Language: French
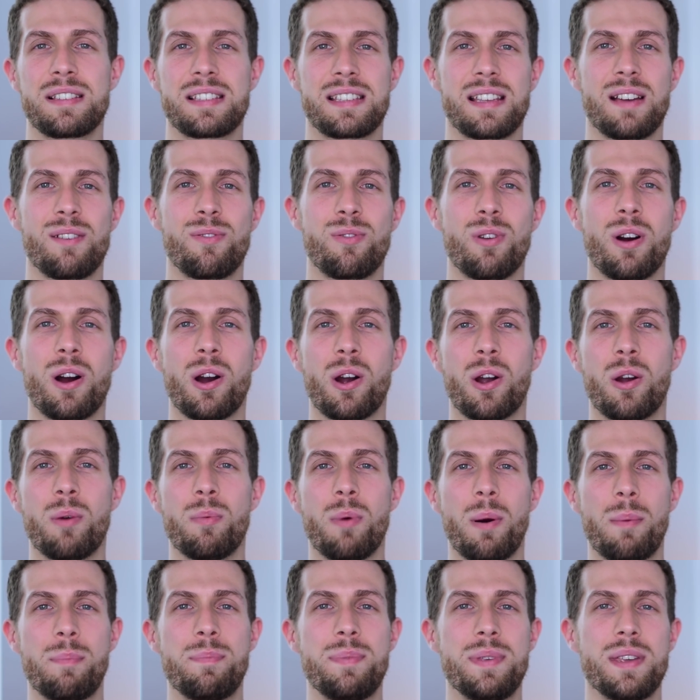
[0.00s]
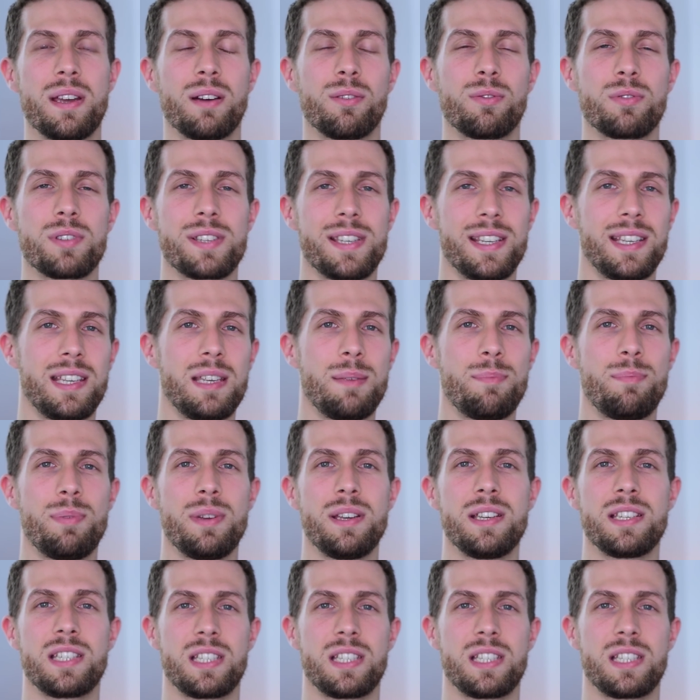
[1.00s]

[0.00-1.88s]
savoir comment bien vous équiper